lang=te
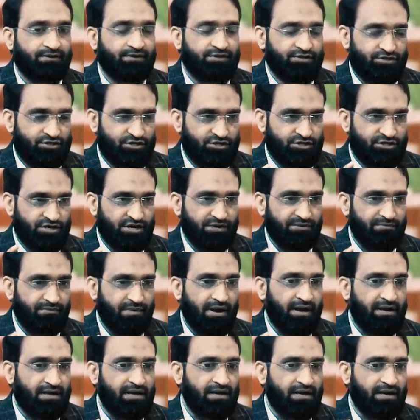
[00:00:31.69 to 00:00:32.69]
డిసిషన్
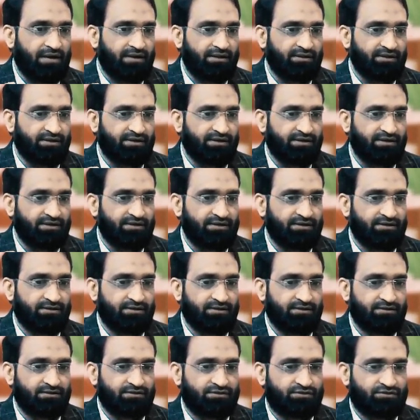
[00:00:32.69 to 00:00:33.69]
మేకింగ్ అనేది
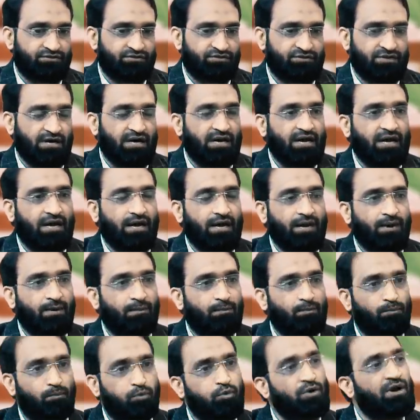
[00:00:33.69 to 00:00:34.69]
చాలా
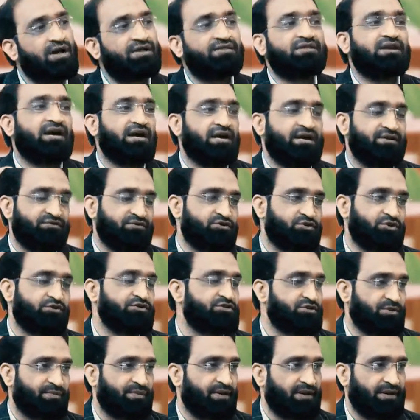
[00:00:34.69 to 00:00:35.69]
పునాది లాంటి విషయం
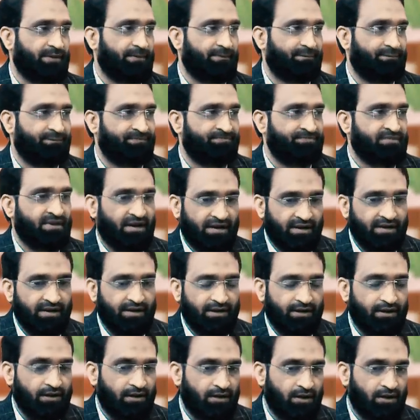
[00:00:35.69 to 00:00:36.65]
అని చెప్పాలి అంటే